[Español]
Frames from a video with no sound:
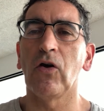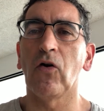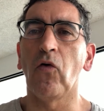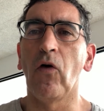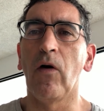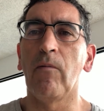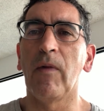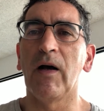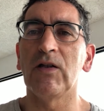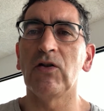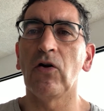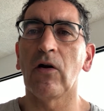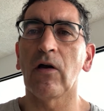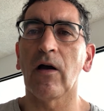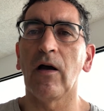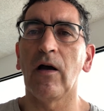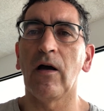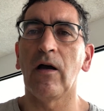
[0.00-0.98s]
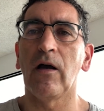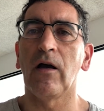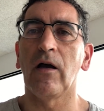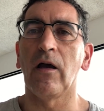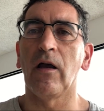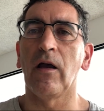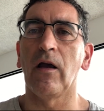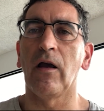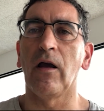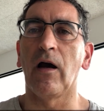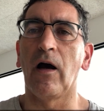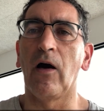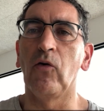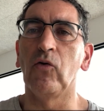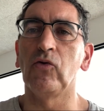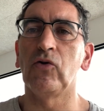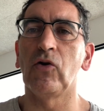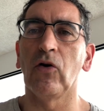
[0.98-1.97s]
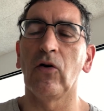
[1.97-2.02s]
Juan Mayorga, eh,
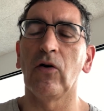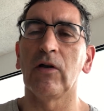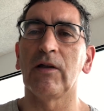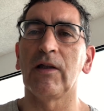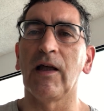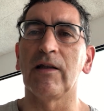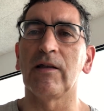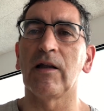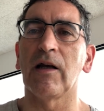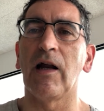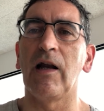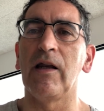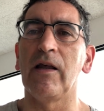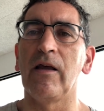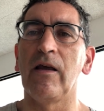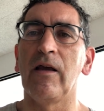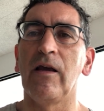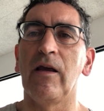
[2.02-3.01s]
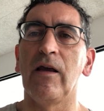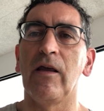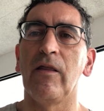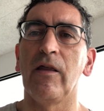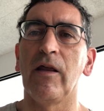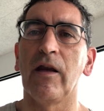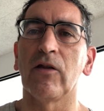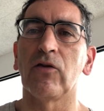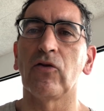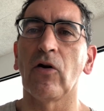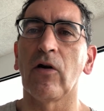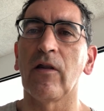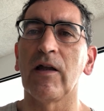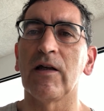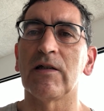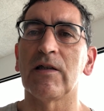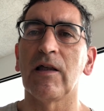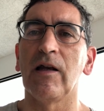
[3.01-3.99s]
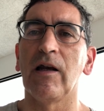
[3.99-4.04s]
autor teatral y director de
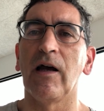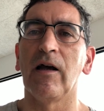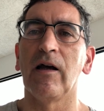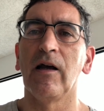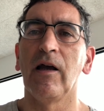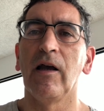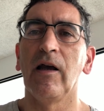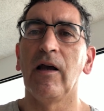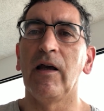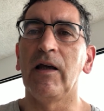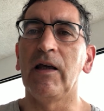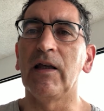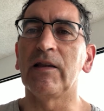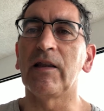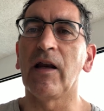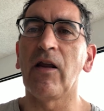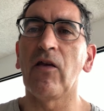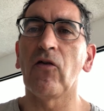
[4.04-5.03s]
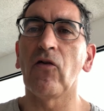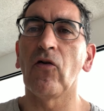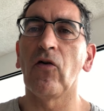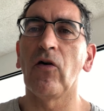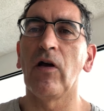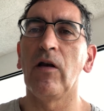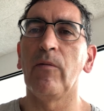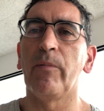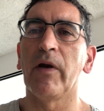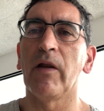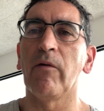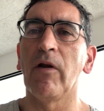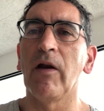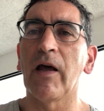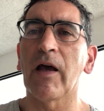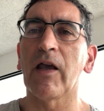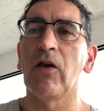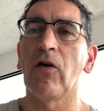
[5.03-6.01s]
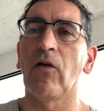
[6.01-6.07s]
escena, y he tenido el
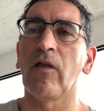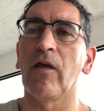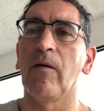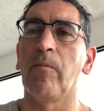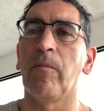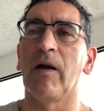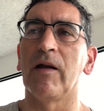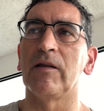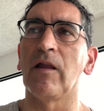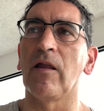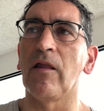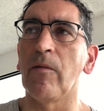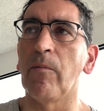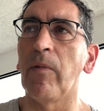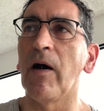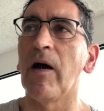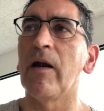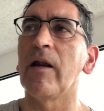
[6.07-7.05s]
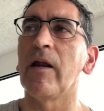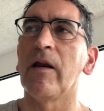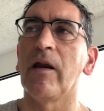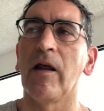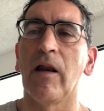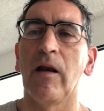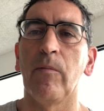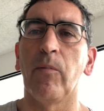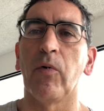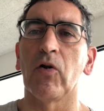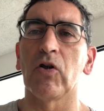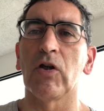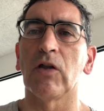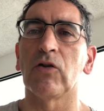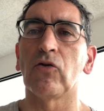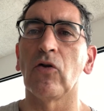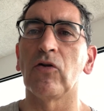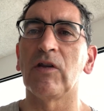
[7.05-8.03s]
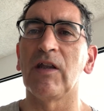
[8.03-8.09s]
privilegio de participar en el
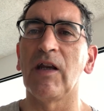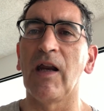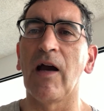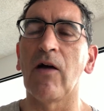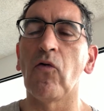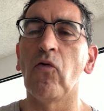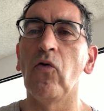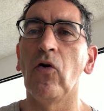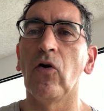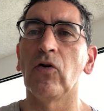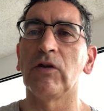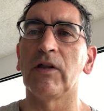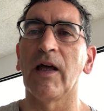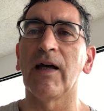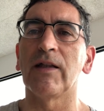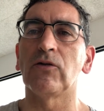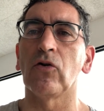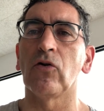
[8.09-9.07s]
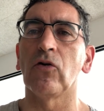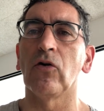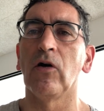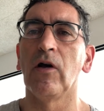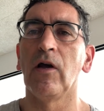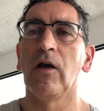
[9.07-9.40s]
proyecto Triángulo Teatro